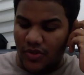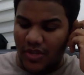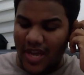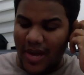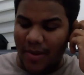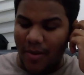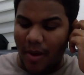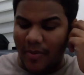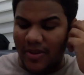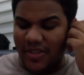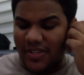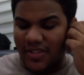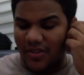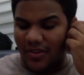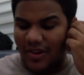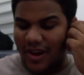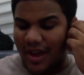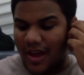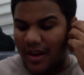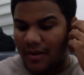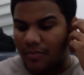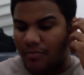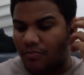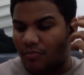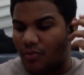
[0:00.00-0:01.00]
cabe
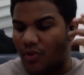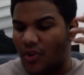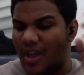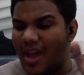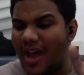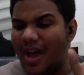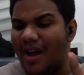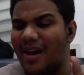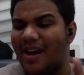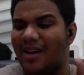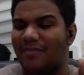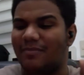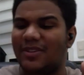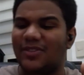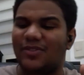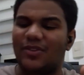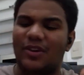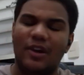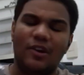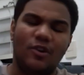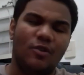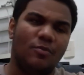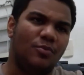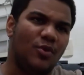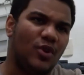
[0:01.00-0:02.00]
mencionar, voy a
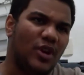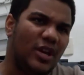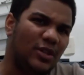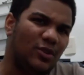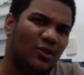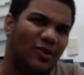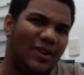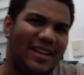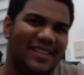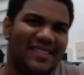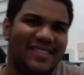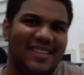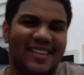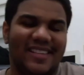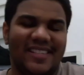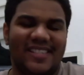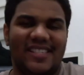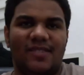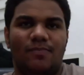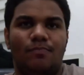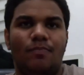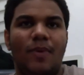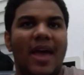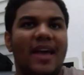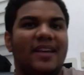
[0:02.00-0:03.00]
mencionar un poquito las
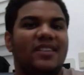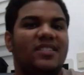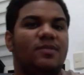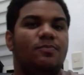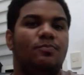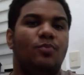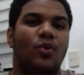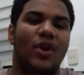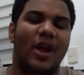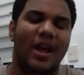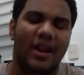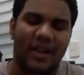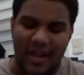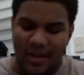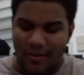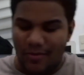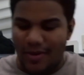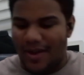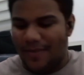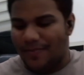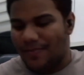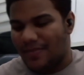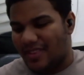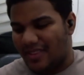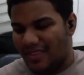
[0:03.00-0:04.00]
specs por
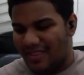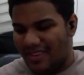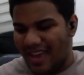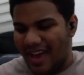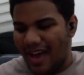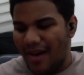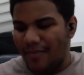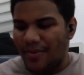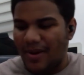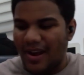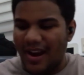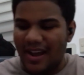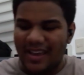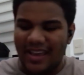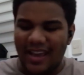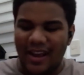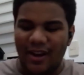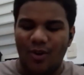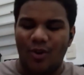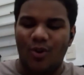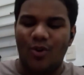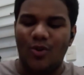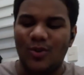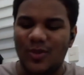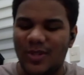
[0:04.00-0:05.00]
arriba, ya para que
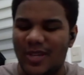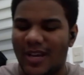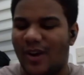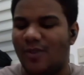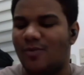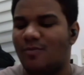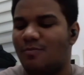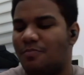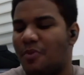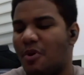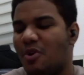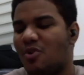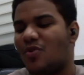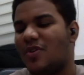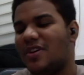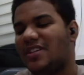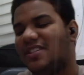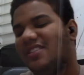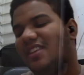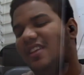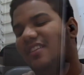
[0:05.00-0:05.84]
lo conozcan un poco este